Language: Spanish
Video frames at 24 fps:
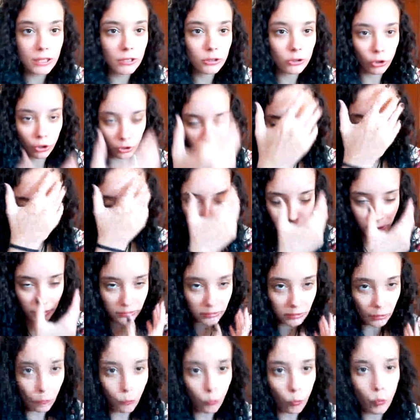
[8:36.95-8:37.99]
todo sale de
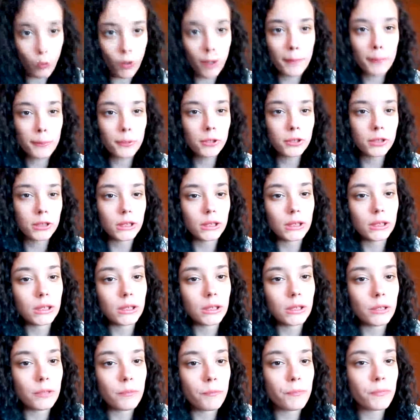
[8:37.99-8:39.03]
este cuerpo.
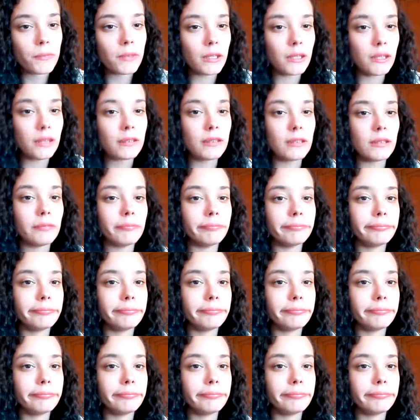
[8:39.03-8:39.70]
Y sí.